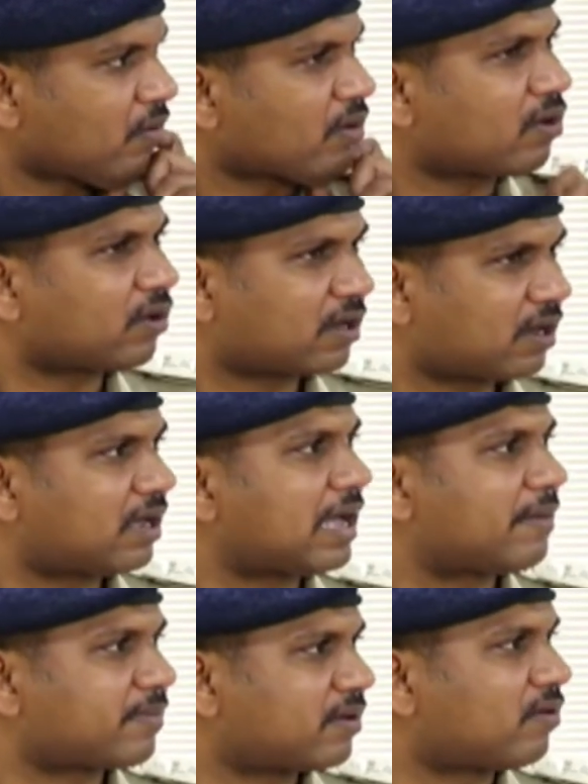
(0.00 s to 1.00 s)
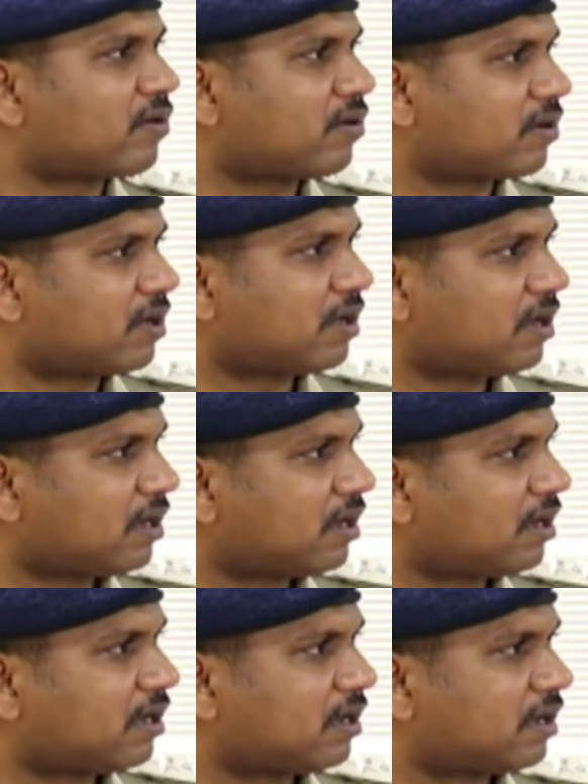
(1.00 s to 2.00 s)
ఒక్కొక్క యాప్కి ఒక్కొక్క
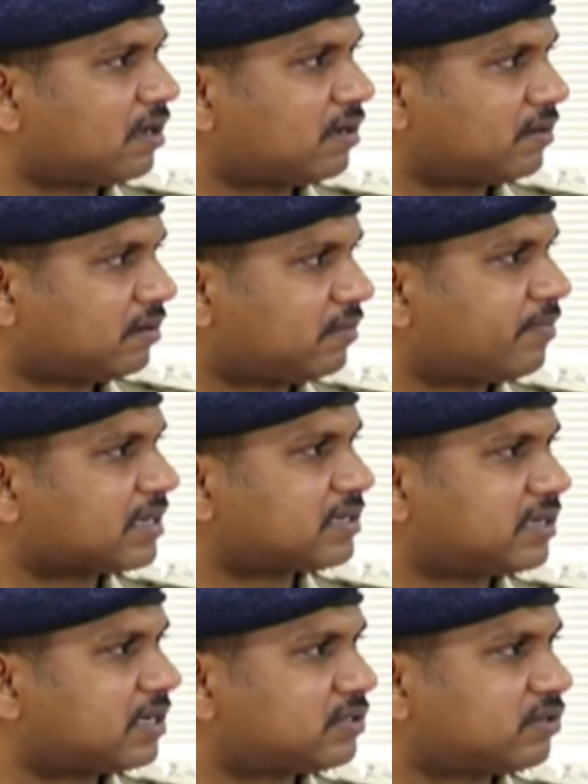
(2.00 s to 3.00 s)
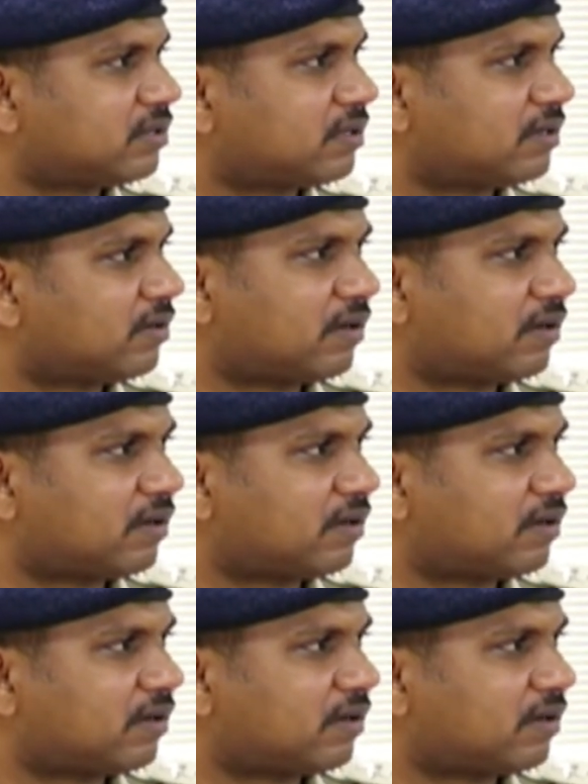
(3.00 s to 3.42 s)
పర్సంటేజ్ ఉంది